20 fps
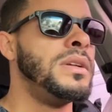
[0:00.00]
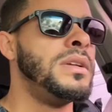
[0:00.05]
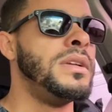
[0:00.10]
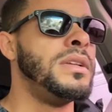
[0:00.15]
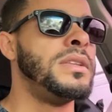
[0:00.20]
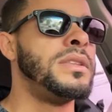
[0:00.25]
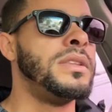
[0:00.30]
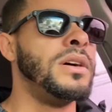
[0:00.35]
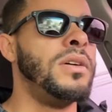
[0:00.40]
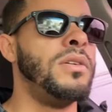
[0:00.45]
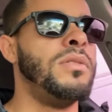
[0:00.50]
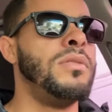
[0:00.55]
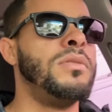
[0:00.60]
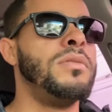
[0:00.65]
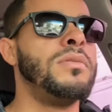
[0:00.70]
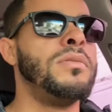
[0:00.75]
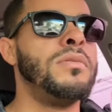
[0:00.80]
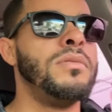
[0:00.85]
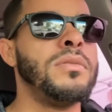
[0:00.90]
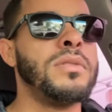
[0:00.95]
Então,
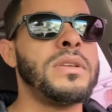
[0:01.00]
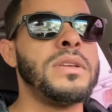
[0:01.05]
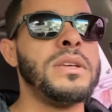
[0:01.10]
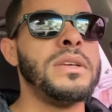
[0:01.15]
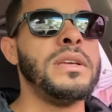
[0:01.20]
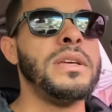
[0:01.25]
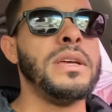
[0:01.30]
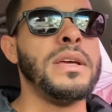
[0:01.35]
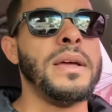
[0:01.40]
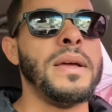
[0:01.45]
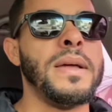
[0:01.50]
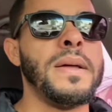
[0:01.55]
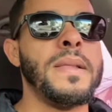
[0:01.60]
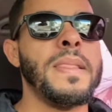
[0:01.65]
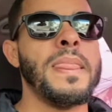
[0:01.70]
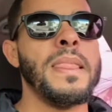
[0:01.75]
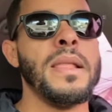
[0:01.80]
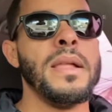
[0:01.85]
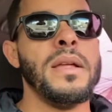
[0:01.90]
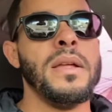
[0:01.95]
o que,
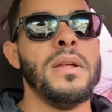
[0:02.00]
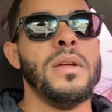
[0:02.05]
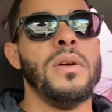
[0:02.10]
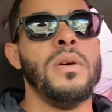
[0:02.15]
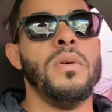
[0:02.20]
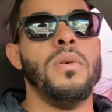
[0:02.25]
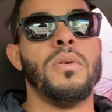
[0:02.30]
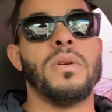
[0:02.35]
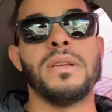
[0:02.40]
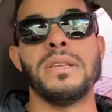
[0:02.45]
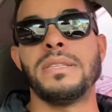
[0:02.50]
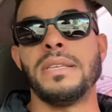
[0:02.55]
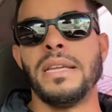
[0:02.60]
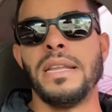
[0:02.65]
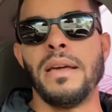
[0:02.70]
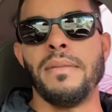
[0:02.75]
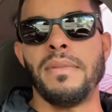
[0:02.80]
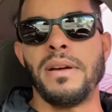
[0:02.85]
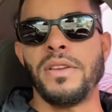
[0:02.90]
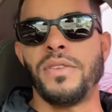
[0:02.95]
o que
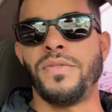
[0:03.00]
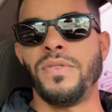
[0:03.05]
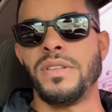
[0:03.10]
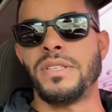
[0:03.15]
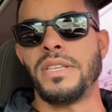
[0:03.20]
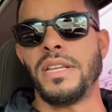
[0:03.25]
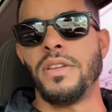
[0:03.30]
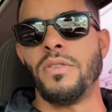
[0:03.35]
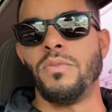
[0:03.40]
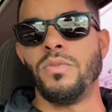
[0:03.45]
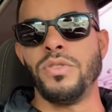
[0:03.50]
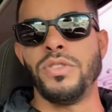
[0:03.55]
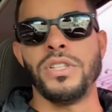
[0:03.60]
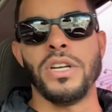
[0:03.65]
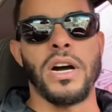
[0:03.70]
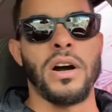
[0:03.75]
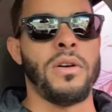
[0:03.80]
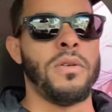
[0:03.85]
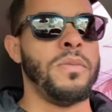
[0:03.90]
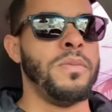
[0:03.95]
seria mais difícil seria o
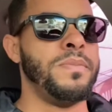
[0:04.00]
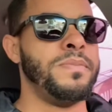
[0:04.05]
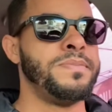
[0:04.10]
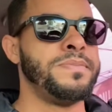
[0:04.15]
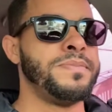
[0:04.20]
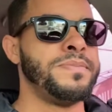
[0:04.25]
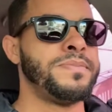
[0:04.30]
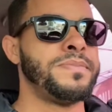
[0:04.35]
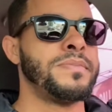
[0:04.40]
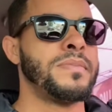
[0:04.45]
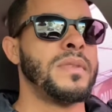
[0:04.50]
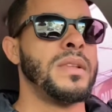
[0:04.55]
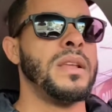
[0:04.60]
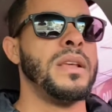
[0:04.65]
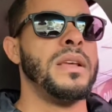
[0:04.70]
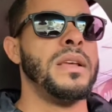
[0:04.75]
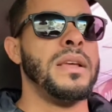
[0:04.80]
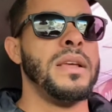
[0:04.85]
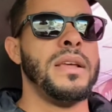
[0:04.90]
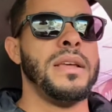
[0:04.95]
Mundial.
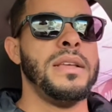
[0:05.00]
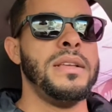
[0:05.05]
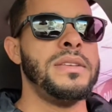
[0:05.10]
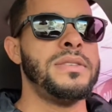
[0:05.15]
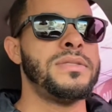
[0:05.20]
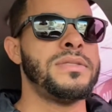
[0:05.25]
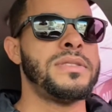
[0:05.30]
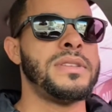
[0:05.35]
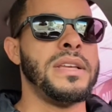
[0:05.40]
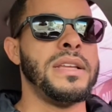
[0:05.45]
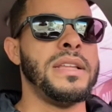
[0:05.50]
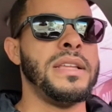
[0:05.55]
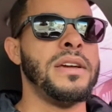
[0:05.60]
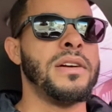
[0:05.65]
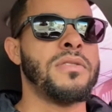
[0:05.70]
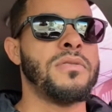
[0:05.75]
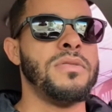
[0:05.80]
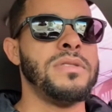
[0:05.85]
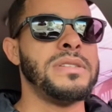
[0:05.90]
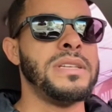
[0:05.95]
Isso seria
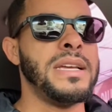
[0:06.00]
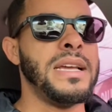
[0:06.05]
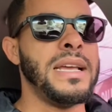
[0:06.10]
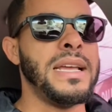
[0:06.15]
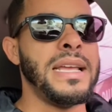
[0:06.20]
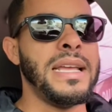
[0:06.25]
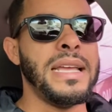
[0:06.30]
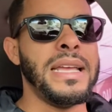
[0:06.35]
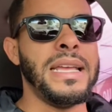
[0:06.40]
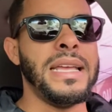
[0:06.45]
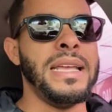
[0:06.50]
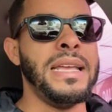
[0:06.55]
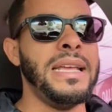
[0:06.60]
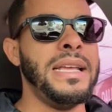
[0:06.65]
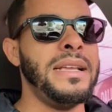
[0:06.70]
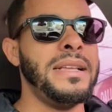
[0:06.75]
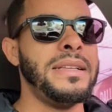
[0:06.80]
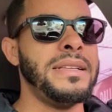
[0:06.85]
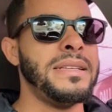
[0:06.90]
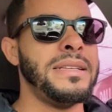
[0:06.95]
coisa. In,
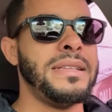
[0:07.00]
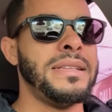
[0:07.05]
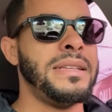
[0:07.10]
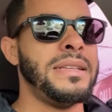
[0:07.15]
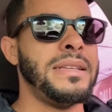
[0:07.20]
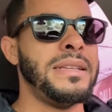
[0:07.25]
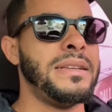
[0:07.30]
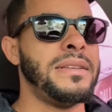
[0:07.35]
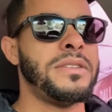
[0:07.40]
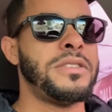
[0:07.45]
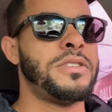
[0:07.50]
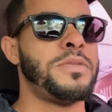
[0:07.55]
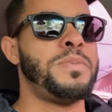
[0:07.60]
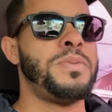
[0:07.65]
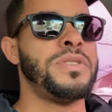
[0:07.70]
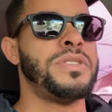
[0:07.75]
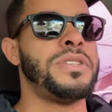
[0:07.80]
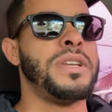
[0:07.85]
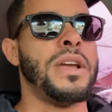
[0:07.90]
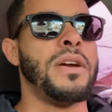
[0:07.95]
tipo
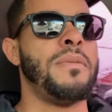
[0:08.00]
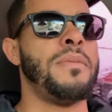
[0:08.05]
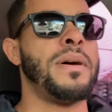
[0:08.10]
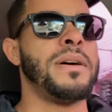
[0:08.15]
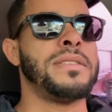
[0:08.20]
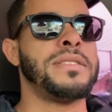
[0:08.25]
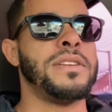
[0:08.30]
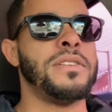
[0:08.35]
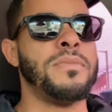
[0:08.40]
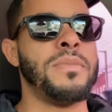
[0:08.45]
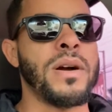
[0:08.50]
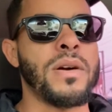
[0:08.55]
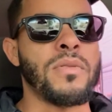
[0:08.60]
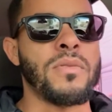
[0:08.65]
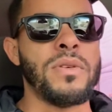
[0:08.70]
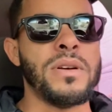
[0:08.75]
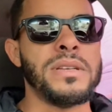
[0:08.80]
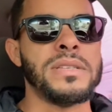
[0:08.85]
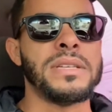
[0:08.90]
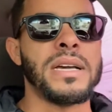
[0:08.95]
assim, uma, seria uma
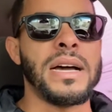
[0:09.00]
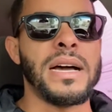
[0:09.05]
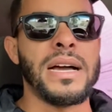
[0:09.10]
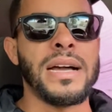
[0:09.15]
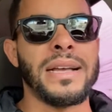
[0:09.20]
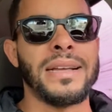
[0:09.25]
coisa